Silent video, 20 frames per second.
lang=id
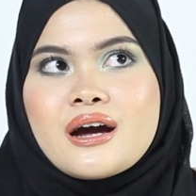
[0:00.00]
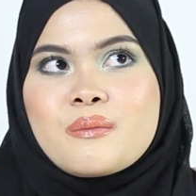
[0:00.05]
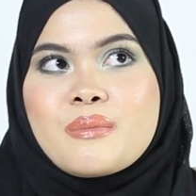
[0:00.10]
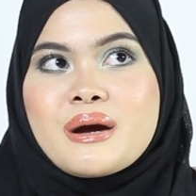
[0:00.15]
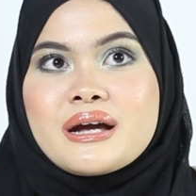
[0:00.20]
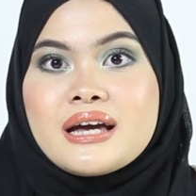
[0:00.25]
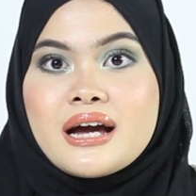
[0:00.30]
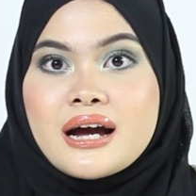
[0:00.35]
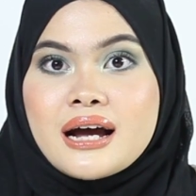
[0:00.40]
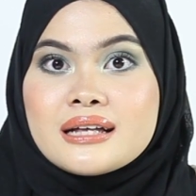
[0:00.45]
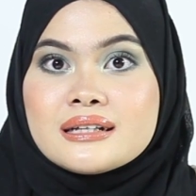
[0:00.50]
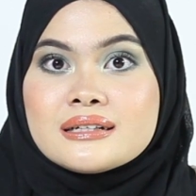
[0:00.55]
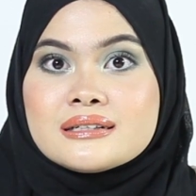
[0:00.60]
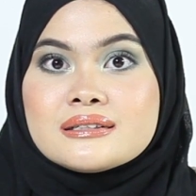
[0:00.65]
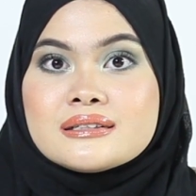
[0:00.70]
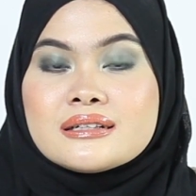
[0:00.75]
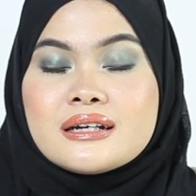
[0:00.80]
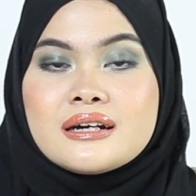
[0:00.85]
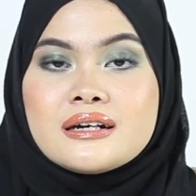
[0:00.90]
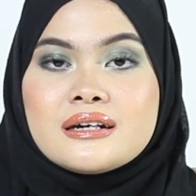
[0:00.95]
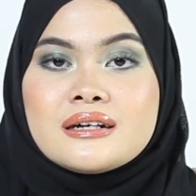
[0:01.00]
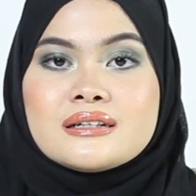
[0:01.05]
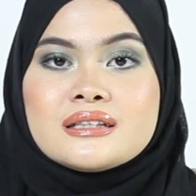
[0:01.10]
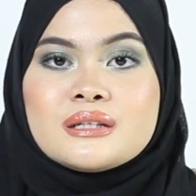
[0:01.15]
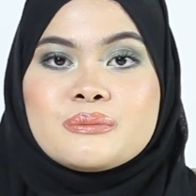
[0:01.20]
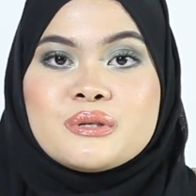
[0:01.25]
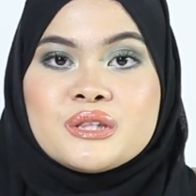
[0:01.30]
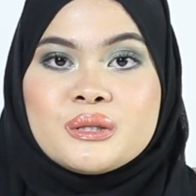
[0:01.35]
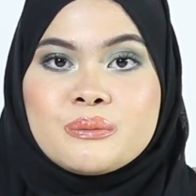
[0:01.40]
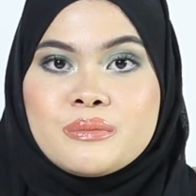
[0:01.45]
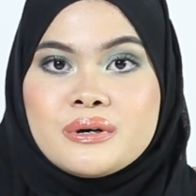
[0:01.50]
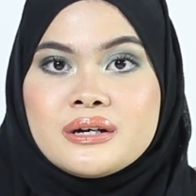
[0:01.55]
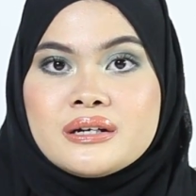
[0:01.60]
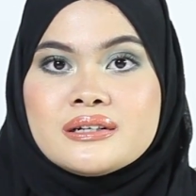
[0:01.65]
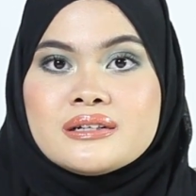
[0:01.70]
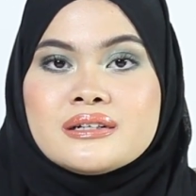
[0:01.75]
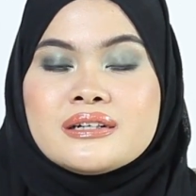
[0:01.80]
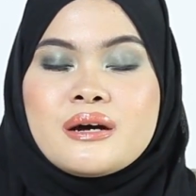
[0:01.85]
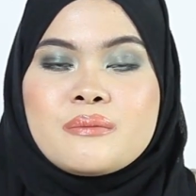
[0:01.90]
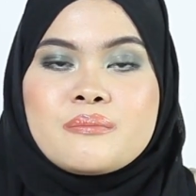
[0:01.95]
kebanyakan uh,
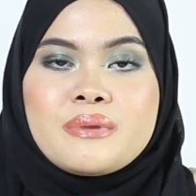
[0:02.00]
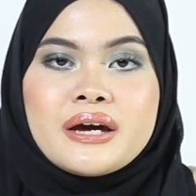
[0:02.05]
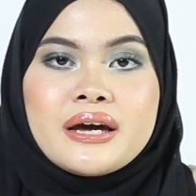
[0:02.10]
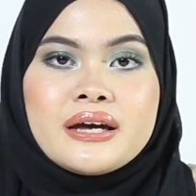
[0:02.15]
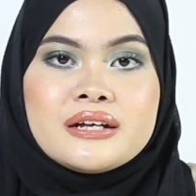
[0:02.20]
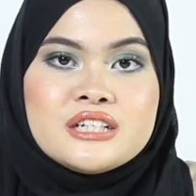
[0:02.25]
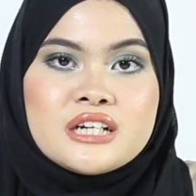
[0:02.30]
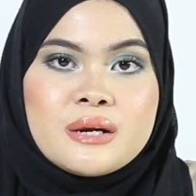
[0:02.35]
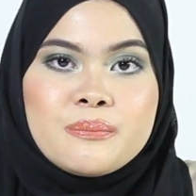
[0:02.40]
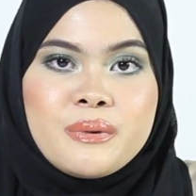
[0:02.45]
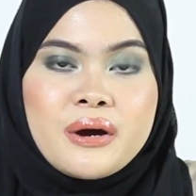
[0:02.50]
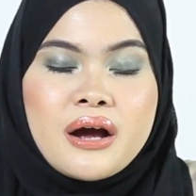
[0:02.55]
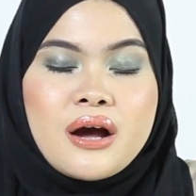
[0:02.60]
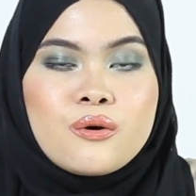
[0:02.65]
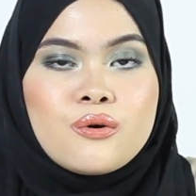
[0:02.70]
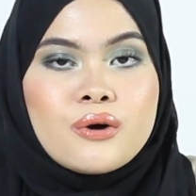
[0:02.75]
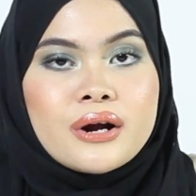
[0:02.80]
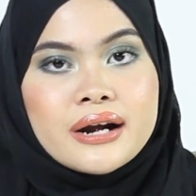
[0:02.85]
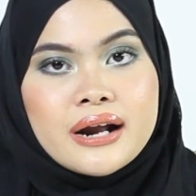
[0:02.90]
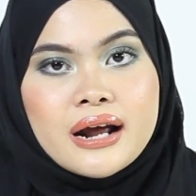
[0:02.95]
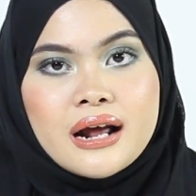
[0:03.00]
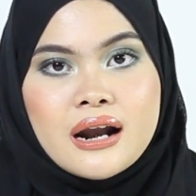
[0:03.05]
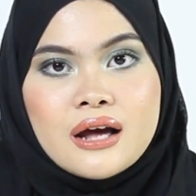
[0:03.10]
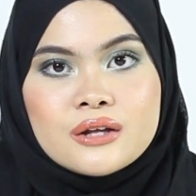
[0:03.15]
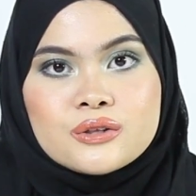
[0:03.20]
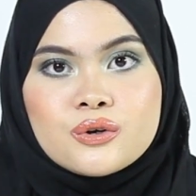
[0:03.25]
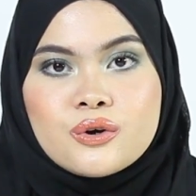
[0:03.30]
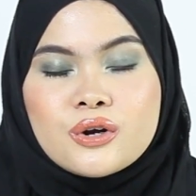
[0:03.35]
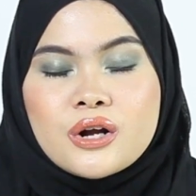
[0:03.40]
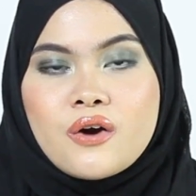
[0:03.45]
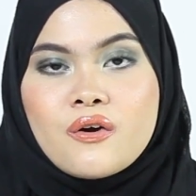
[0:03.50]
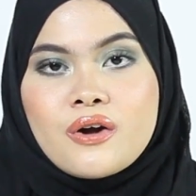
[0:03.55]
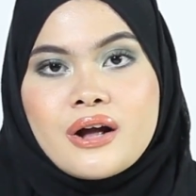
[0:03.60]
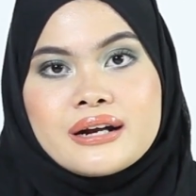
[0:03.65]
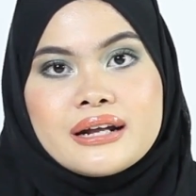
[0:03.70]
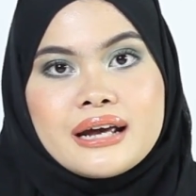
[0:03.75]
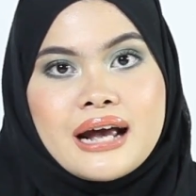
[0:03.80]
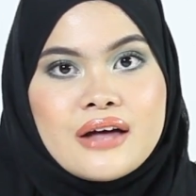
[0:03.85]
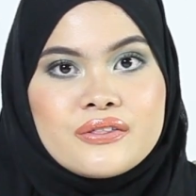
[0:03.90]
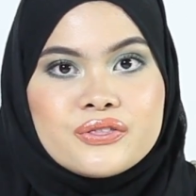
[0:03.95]
teman-teman yang pakai hijab yang aku kenal atau
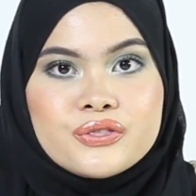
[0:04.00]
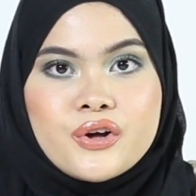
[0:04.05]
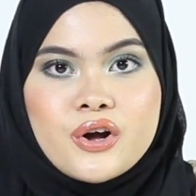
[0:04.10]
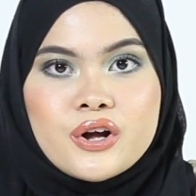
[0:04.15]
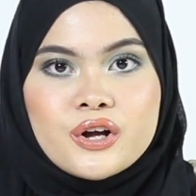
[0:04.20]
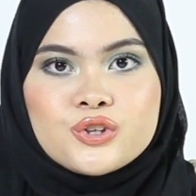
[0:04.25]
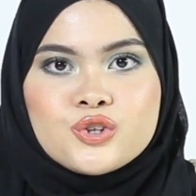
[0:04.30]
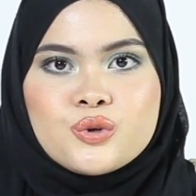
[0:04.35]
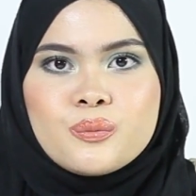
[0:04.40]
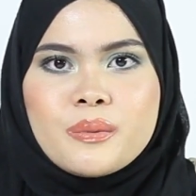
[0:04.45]
orang-orang di kantor itu